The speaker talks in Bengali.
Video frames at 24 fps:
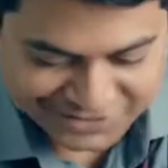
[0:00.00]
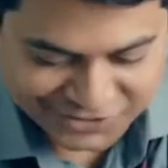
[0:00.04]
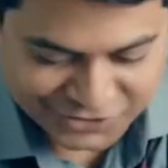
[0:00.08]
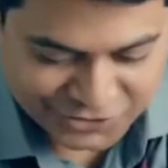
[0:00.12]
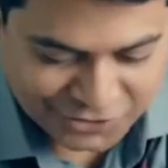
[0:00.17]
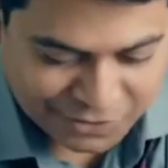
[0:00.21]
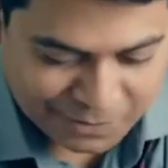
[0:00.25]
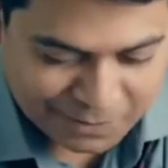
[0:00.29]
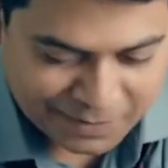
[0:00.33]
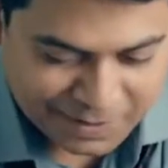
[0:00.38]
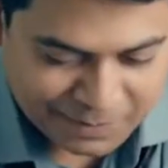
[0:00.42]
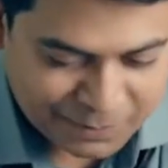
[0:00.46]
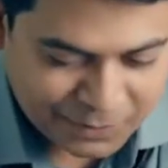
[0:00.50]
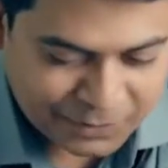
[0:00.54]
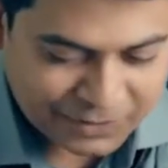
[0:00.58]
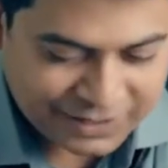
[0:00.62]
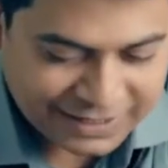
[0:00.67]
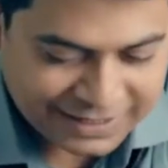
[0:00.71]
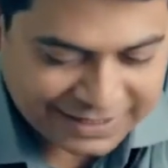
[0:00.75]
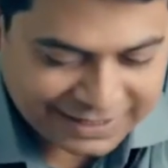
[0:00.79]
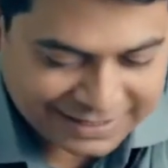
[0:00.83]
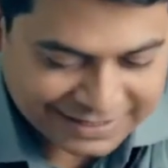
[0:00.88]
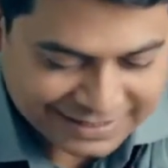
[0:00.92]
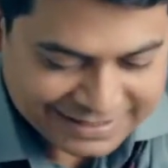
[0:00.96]
সবাই বলে
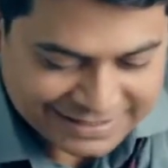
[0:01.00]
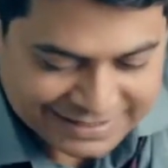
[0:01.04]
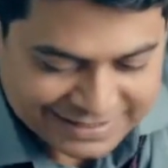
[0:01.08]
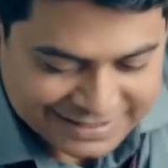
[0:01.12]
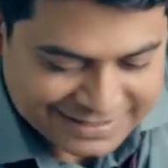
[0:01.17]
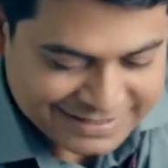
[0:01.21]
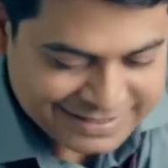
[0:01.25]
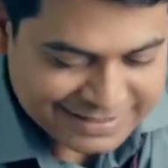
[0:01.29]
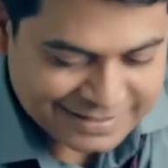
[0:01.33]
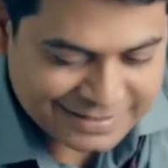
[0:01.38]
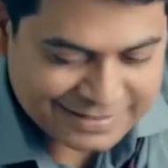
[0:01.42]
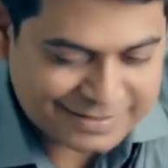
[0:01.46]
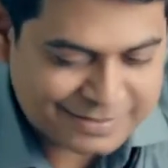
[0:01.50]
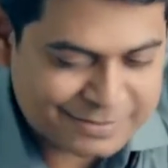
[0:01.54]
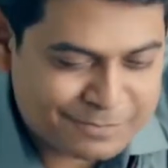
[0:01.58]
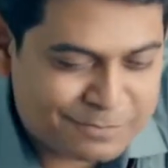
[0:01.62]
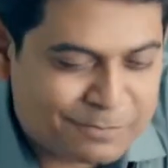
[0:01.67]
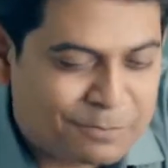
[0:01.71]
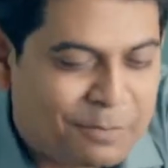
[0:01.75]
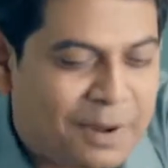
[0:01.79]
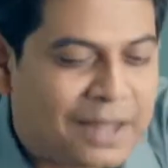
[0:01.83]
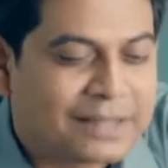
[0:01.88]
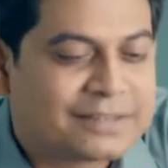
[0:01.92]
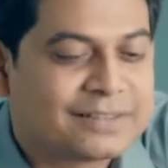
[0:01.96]

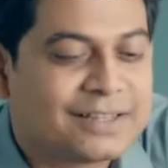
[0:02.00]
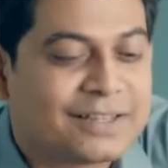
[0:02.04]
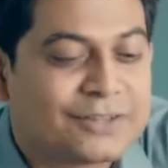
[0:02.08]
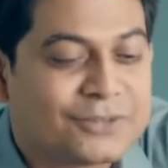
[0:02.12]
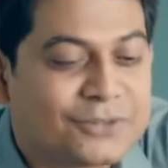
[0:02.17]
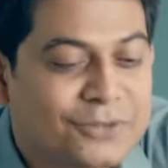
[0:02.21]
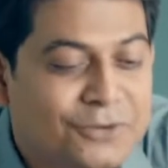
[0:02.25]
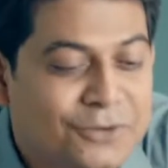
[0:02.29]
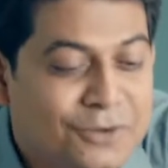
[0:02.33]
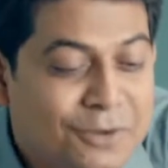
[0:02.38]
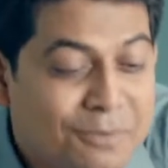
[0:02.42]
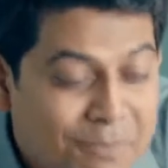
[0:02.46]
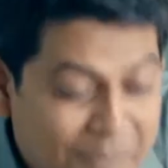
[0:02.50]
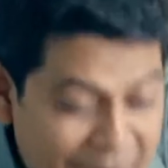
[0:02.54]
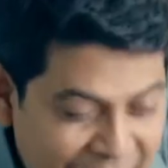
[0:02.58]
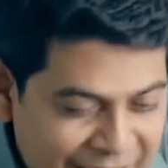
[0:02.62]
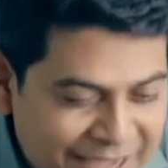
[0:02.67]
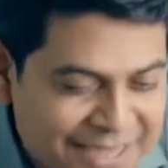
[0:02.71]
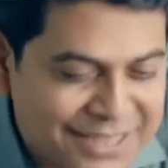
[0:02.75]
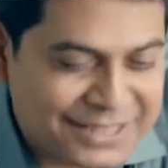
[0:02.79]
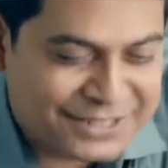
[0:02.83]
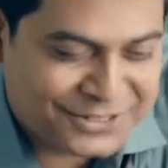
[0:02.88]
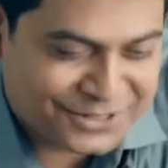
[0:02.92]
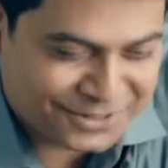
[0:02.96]
বাচ্চার জন্য
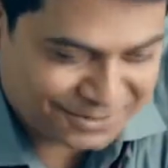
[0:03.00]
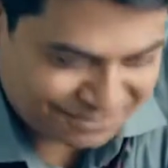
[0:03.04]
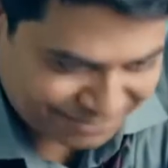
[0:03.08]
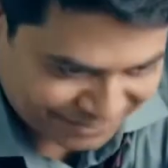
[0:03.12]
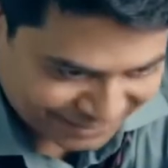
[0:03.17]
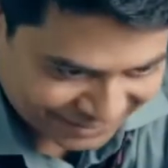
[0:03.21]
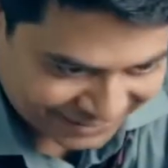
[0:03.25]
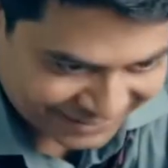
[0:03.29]
মাই সব